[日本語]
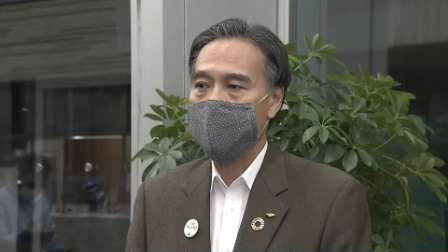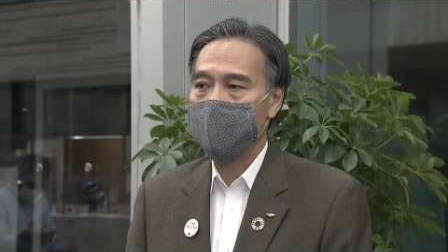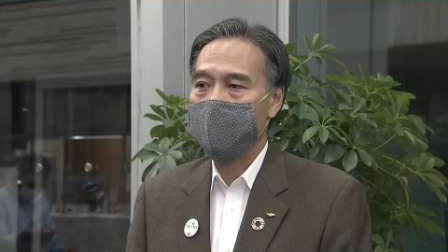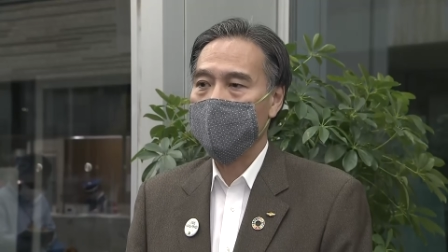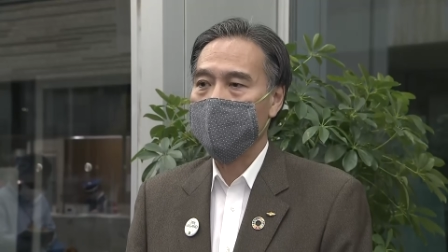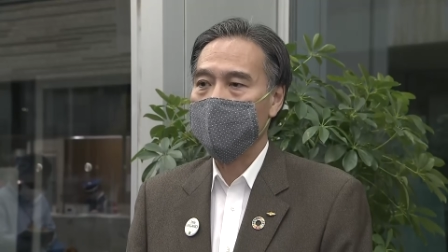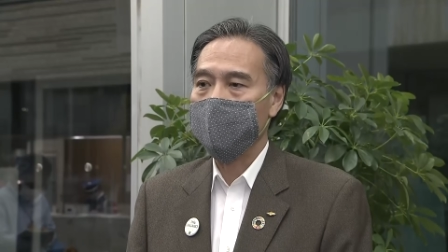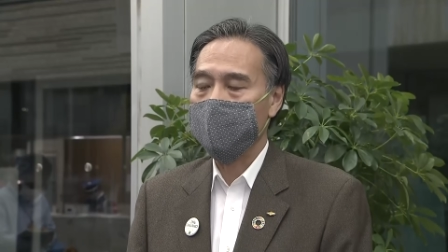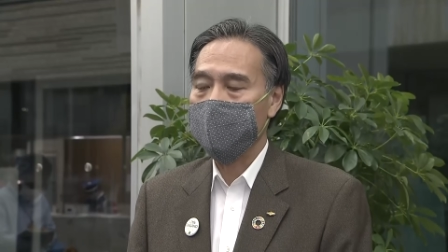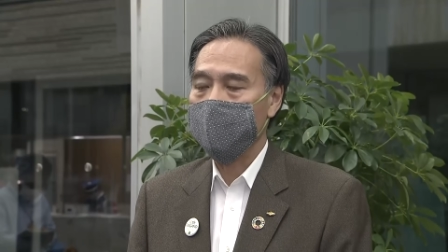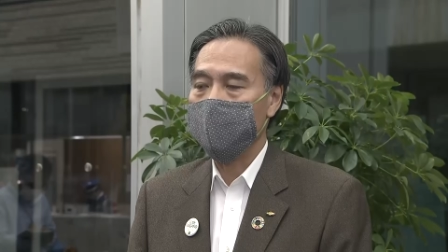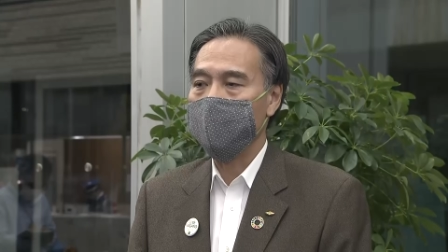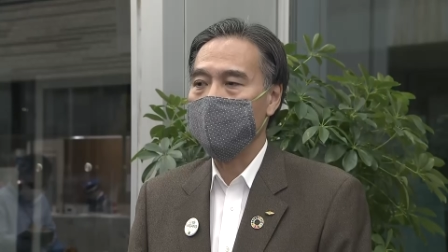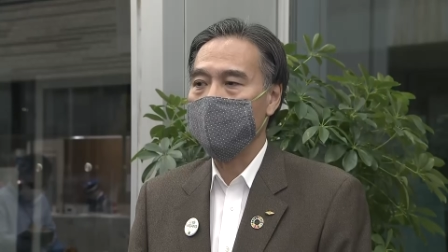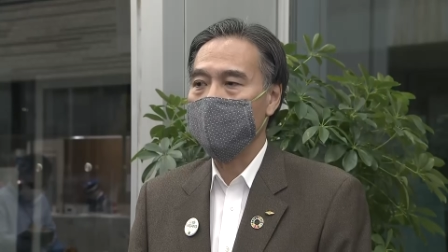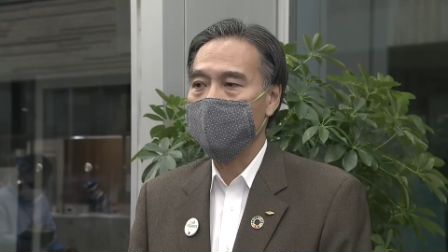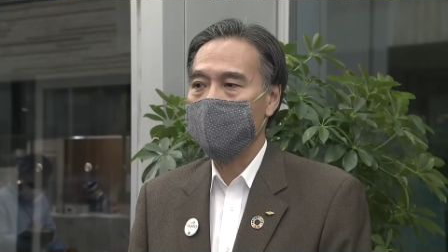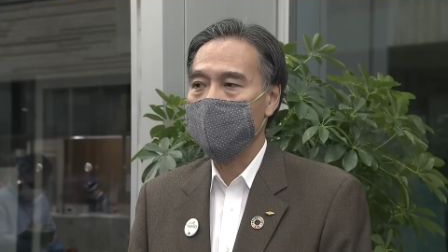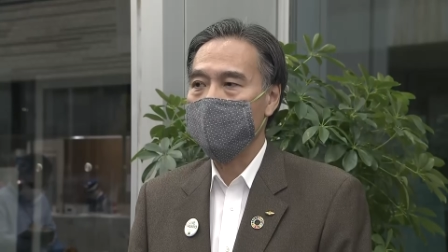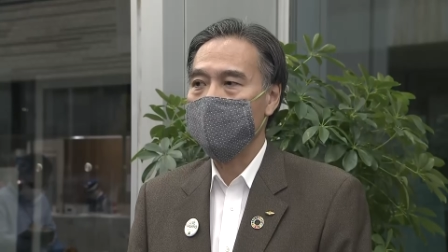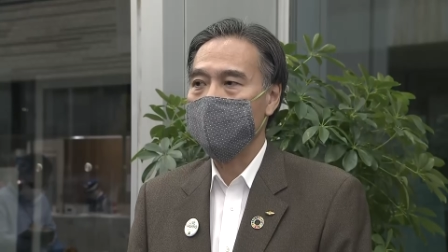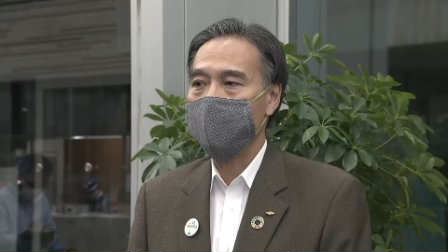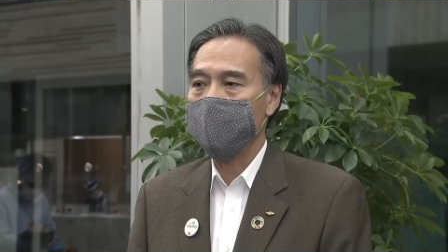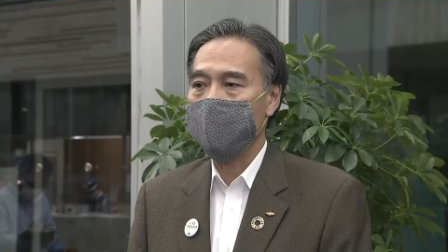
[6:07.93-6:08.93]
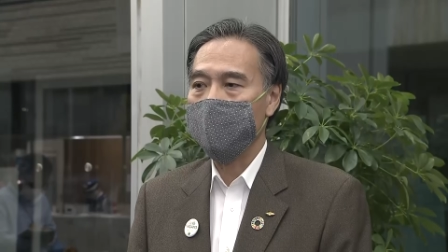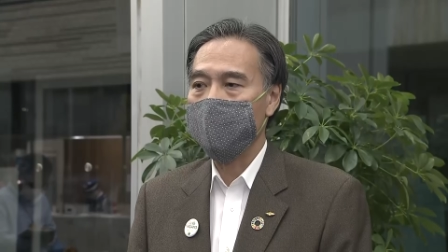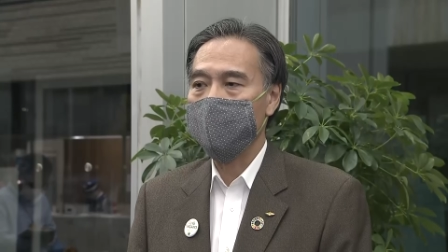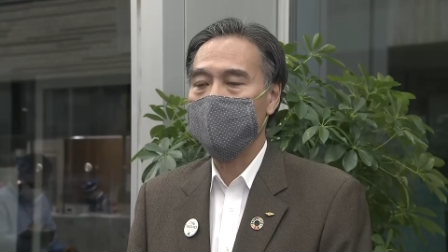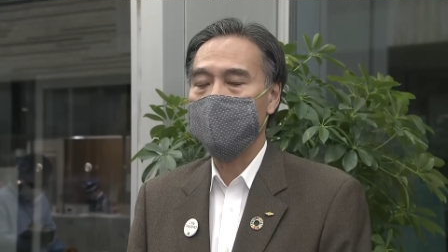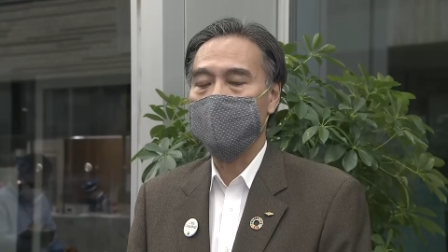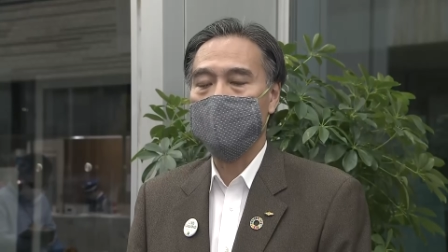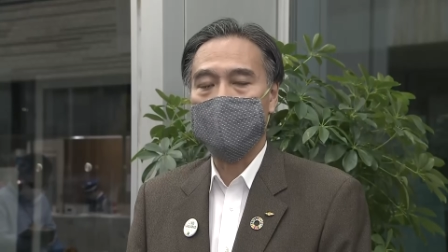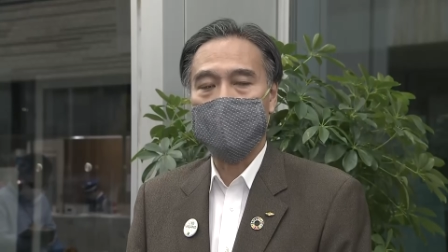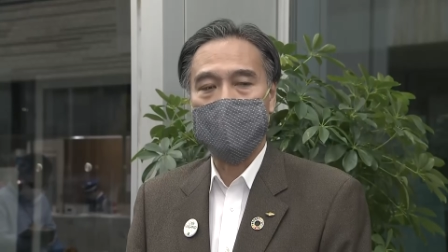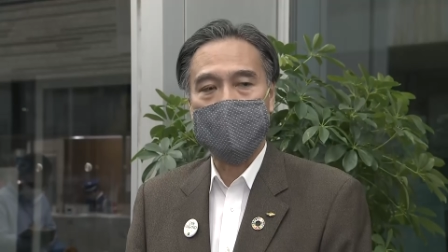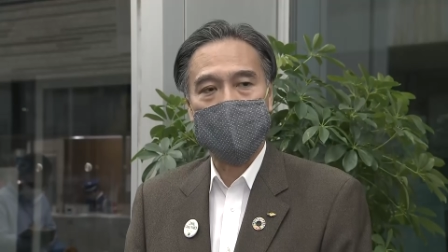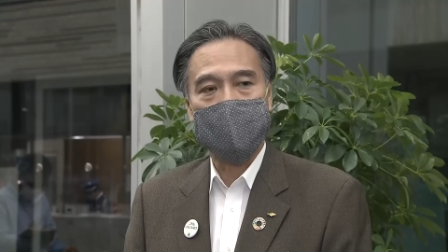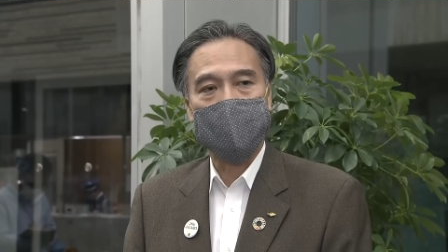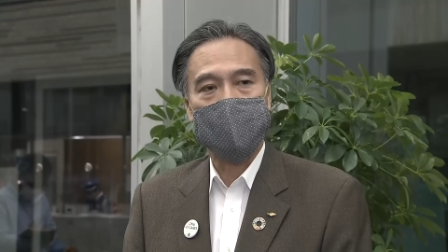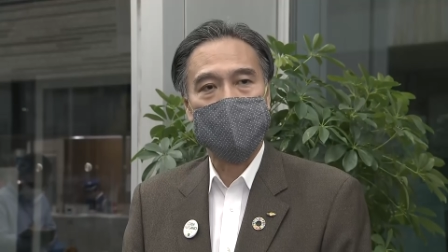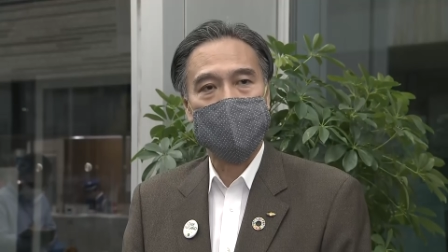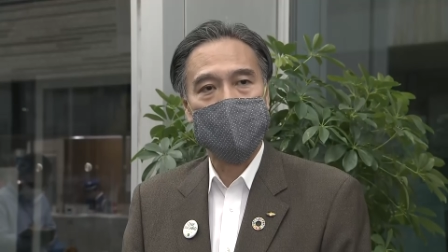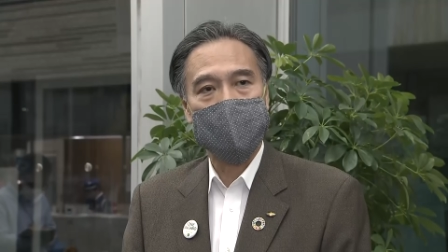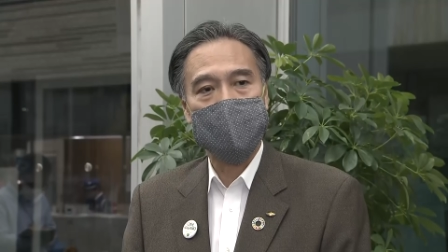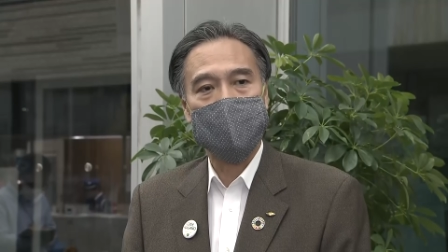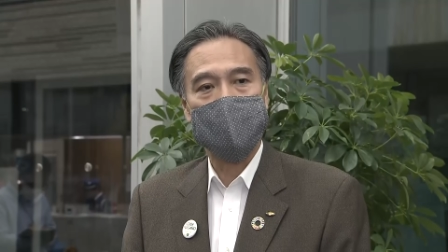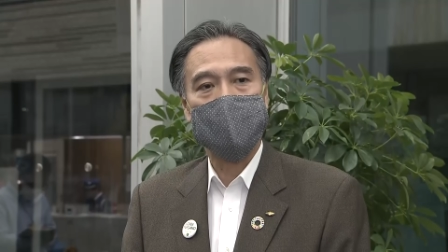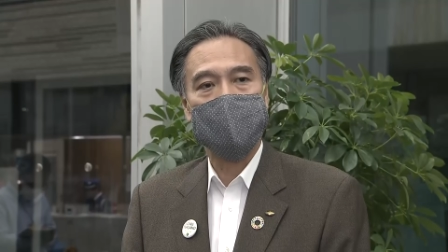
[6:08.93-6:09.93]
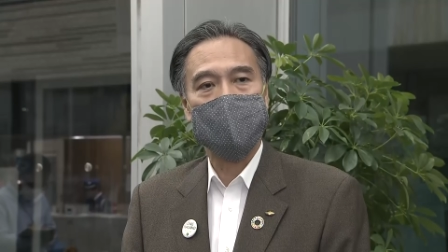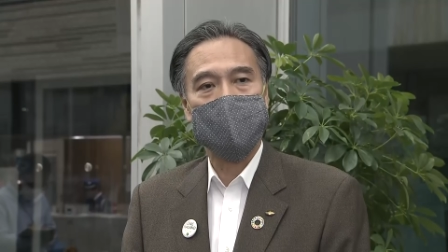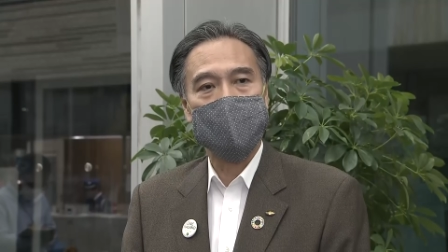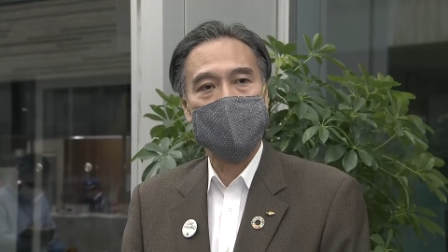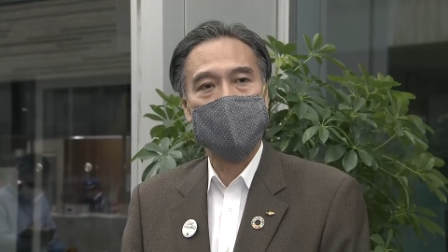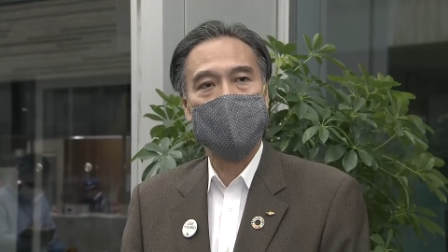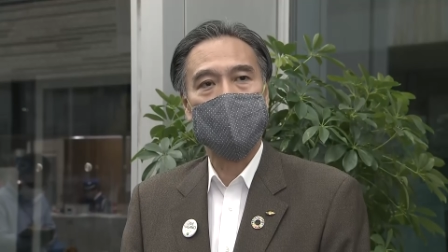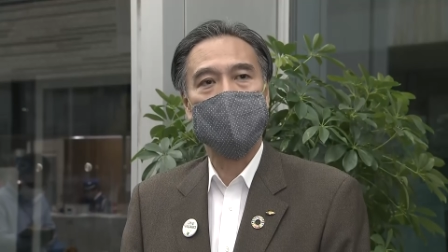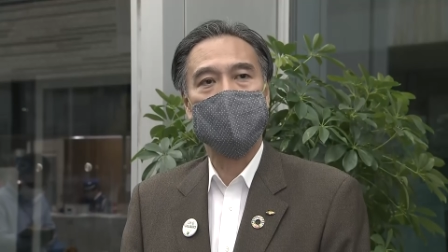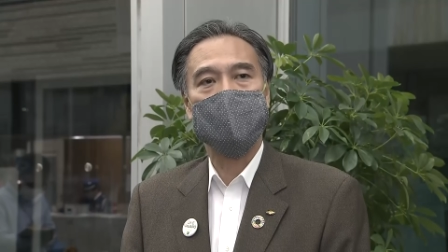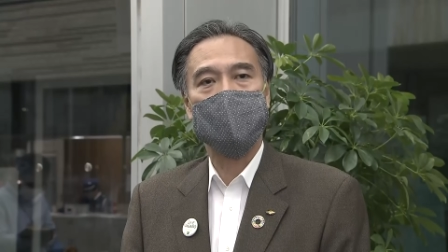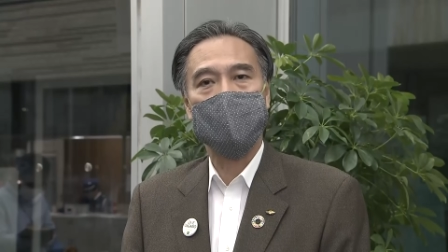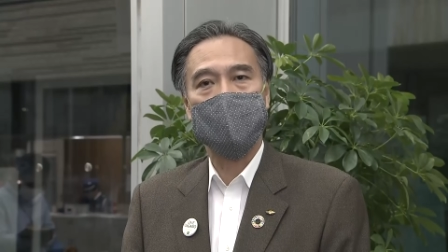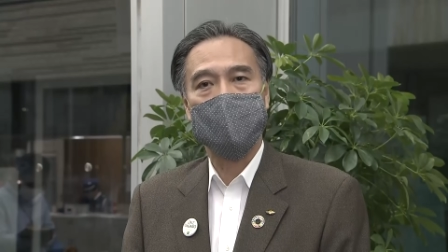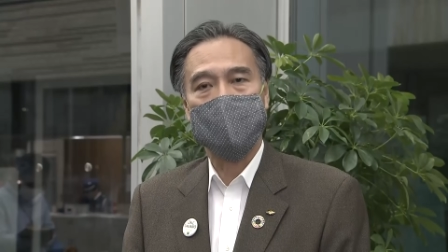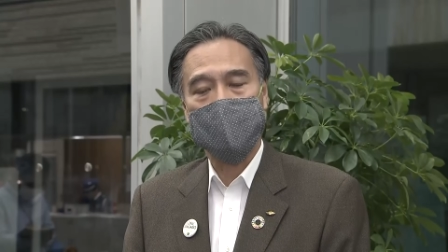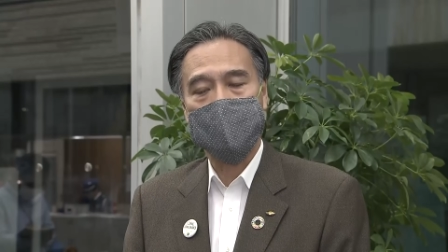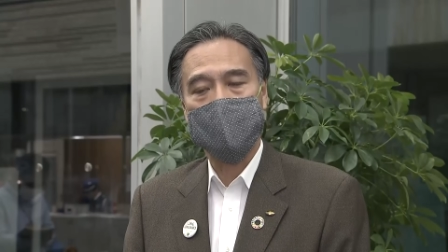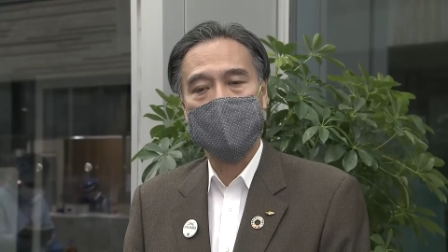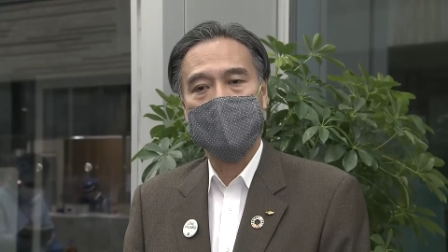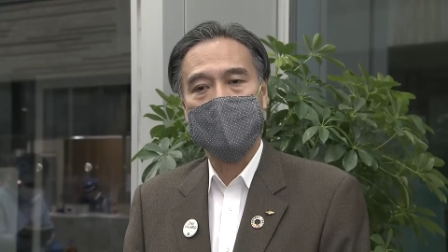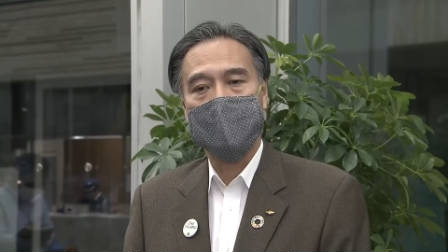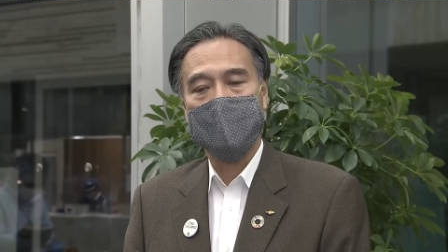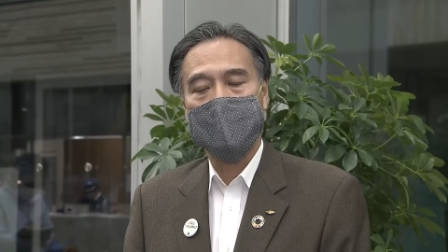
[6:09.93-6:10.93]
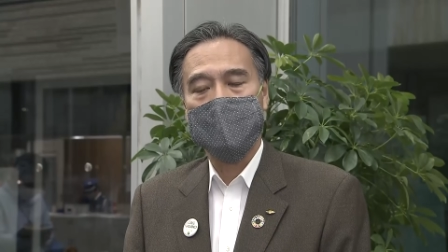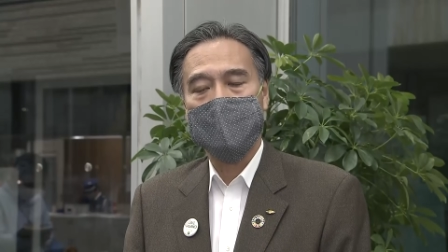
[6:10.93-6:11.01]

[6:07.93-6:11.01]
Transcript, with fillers: まあ、検討を行う必要があるんじゃないかというふうに思ってます。